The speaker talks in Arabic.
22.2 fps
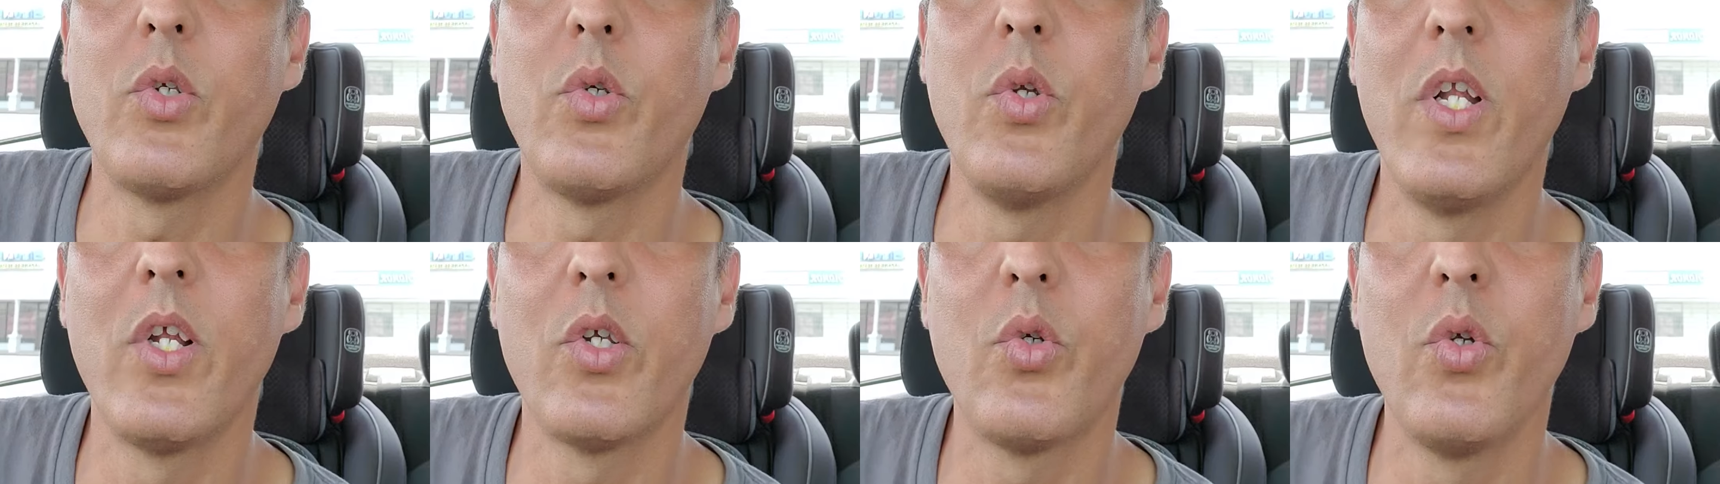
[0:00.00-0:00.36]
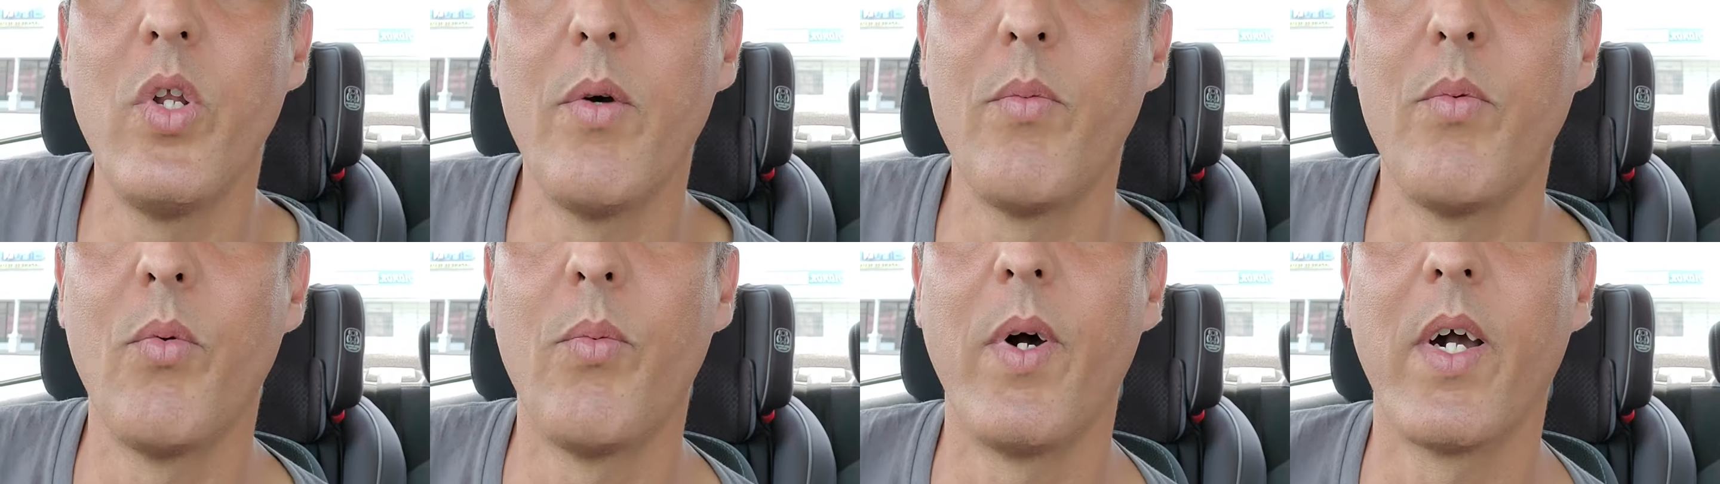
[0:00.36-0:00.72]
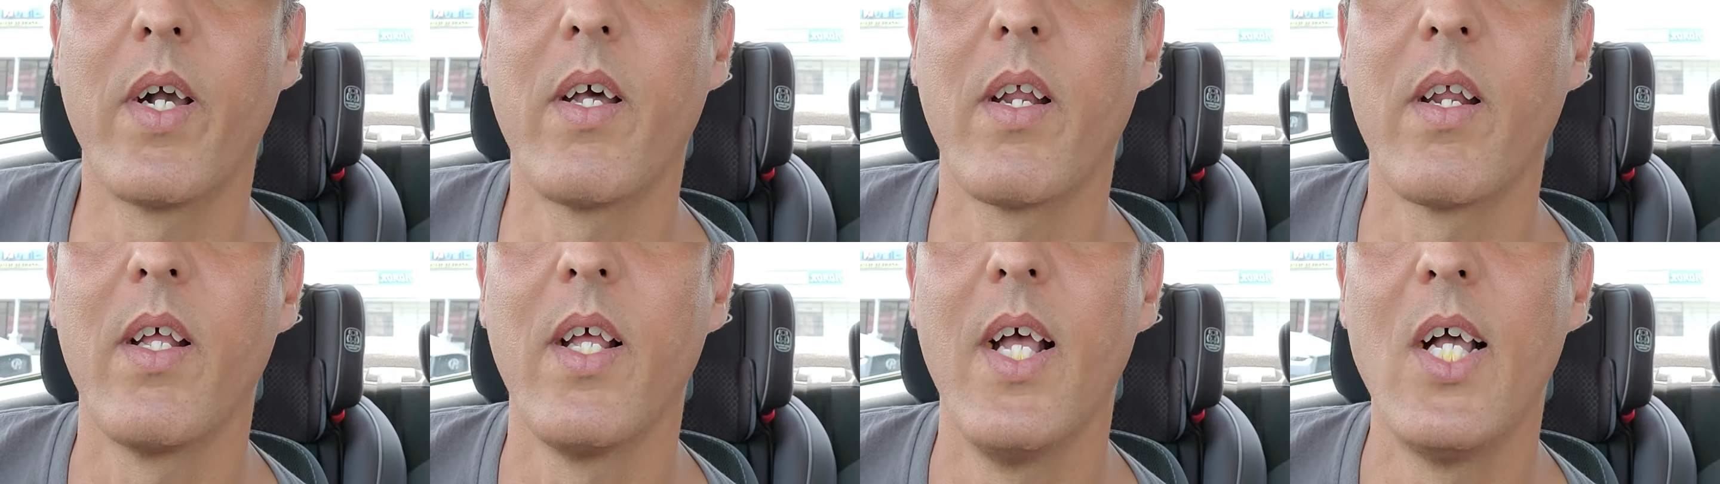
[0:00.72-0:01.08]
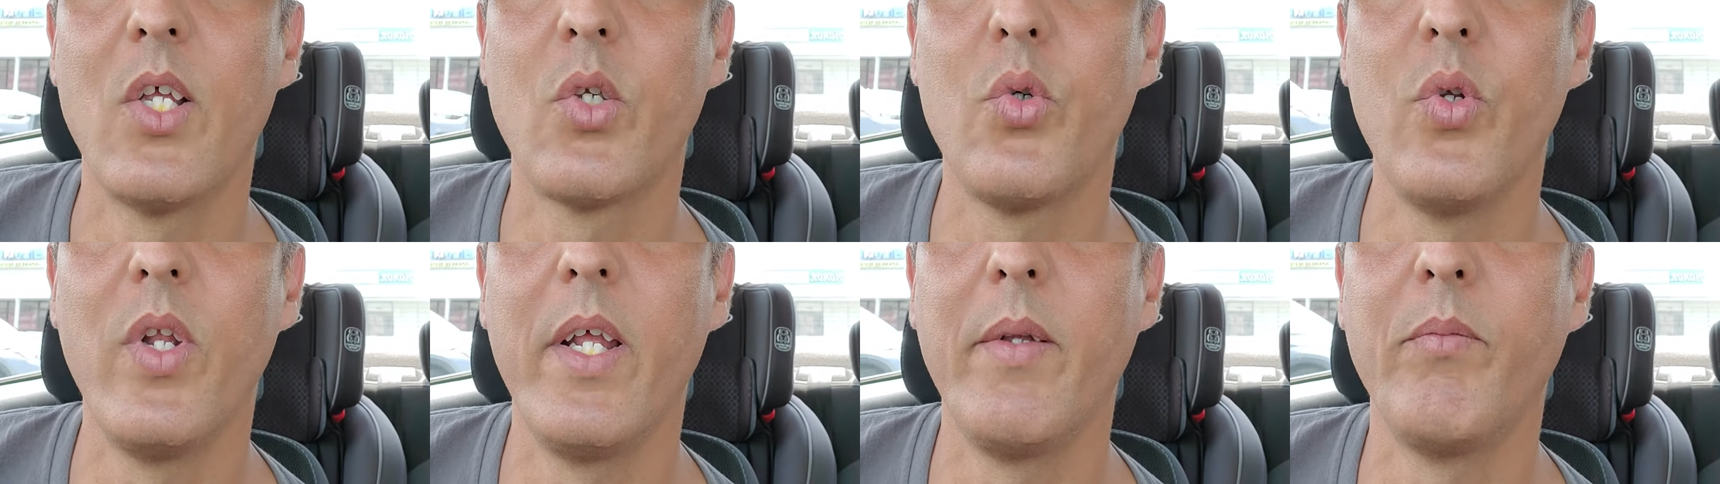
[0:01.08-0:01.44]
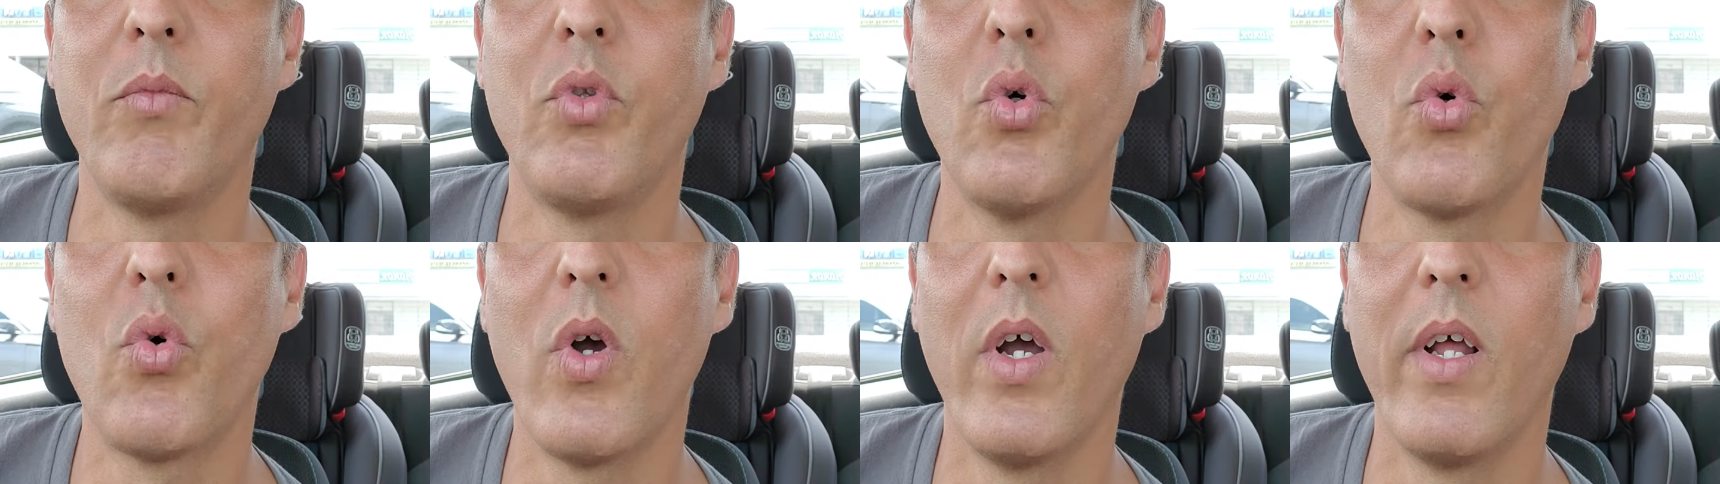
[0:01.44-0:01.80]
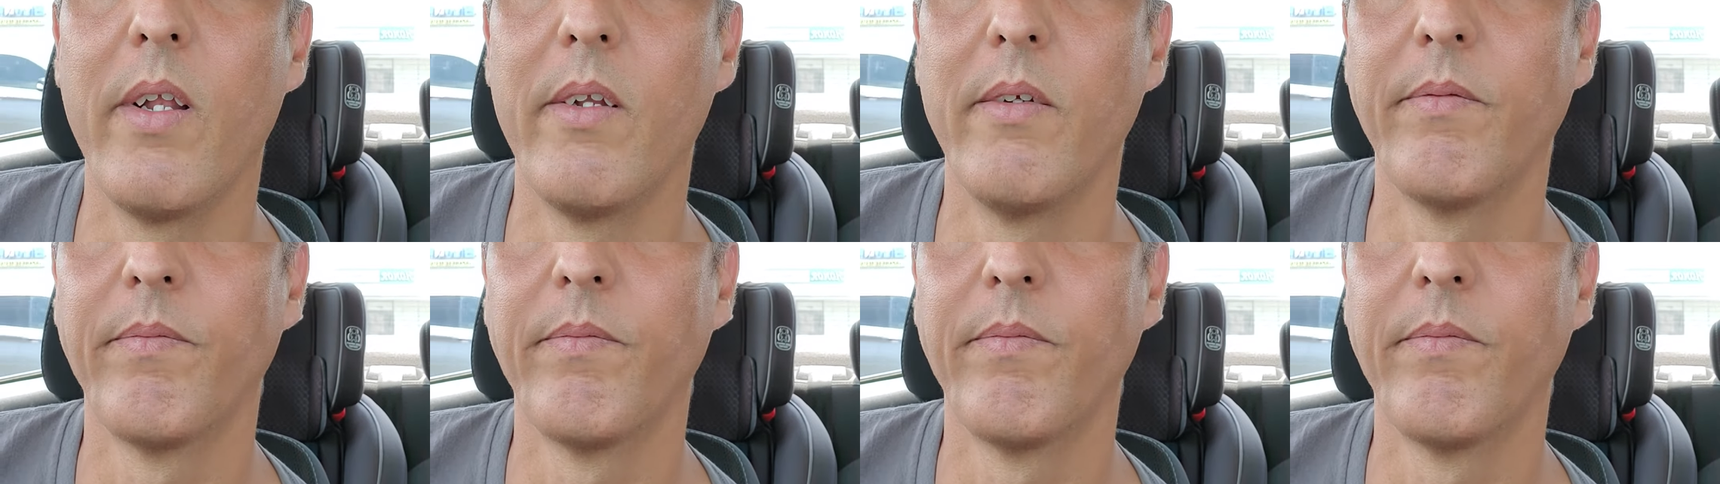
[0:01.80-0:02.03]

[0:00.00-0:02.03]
أزول أزول ابو بكر اسئله يمدوك